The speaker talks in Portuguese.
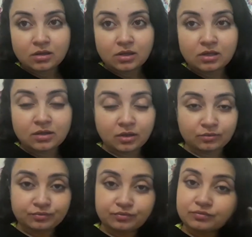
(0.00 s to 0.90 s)

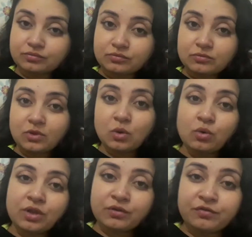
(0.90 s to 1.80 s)
Então,
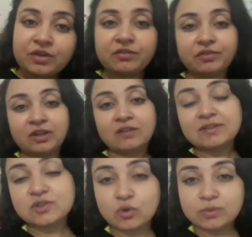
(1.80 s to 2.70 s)
o que eu vi
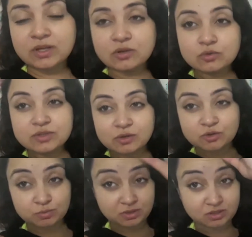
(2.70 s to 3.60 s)
falava sobre os
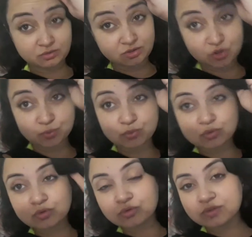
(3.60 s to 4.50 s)
seus planos,
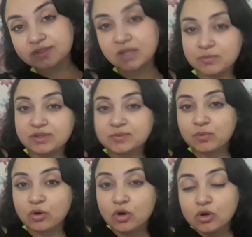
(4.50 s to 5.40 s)
tipo, sempre
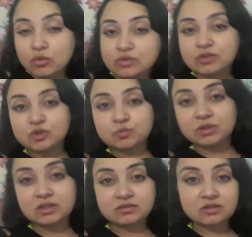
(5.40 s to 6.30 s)
expor os seus
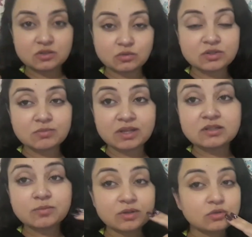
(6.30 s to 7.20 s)
planos, as suas
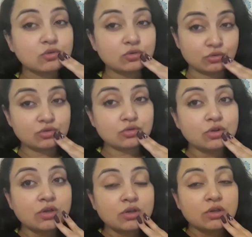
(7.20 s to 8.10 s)
metas para todos
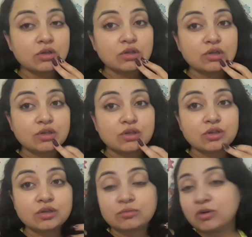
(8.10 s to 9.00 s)
e
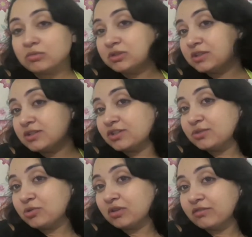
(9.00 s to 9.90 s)
que meu cabelo tá desse
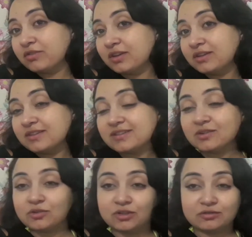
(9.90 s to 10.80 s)
jeito que eu lavei e ele
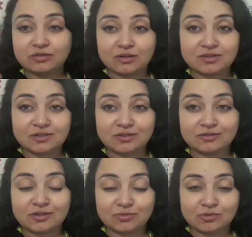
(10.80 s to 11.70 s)
secou natural. Esse é o
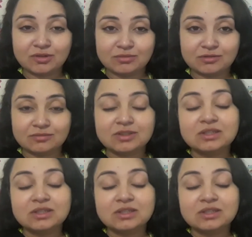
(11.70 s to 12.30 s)
natural do meu cabelo.